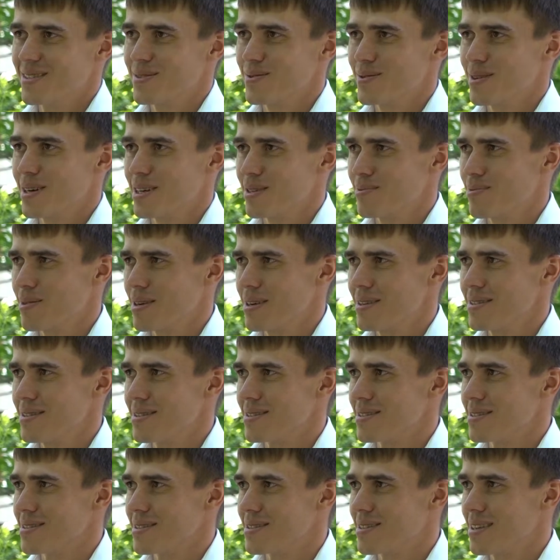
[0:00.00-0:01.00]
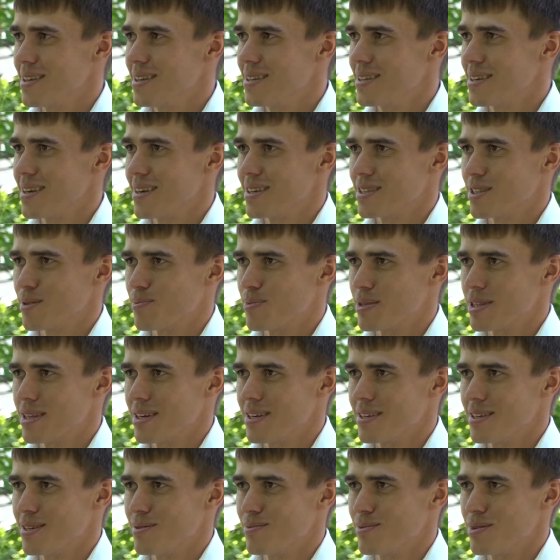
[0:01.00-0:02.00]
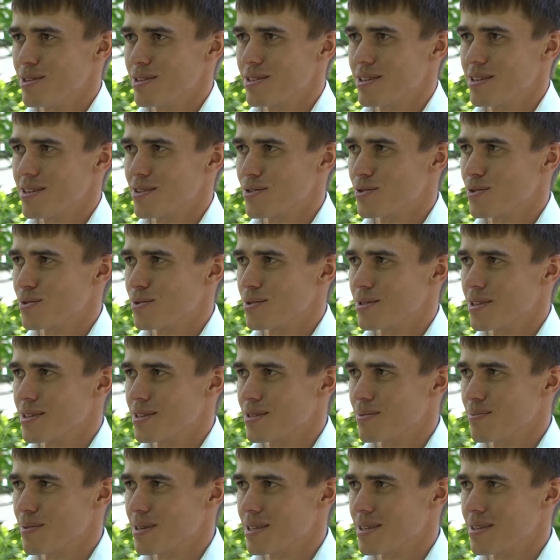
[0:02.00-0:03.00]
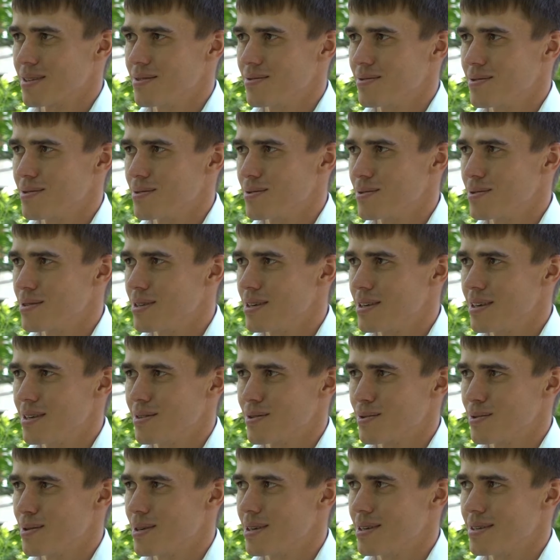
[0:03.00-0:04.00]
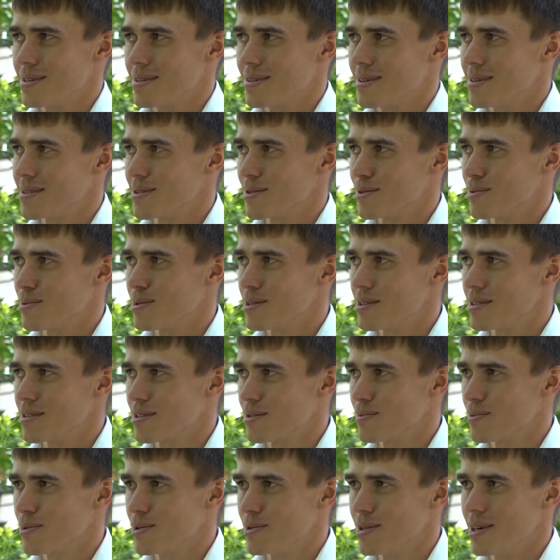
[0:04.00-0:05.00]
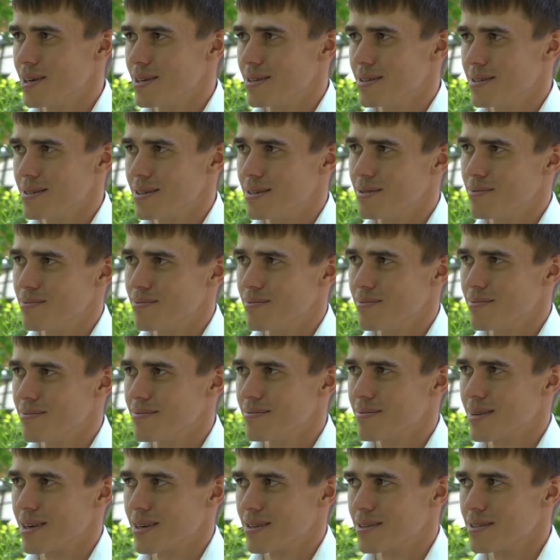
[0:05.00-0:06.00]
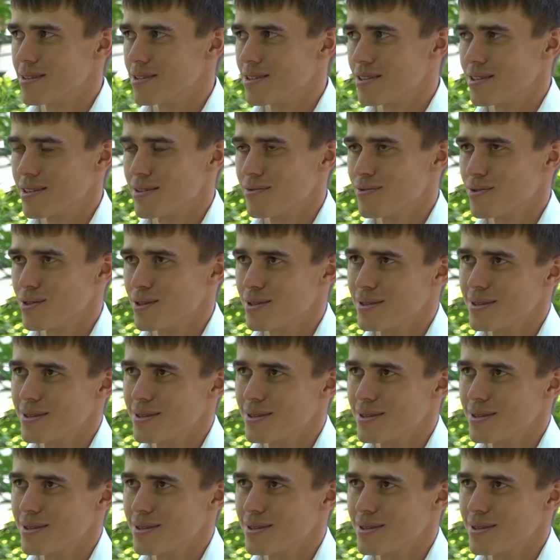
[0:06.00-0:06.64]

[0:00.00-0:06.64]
Ну, как правило, сильно я за питанием не слежу, за спортивную диету я особо не соблюдаю, ем практически все.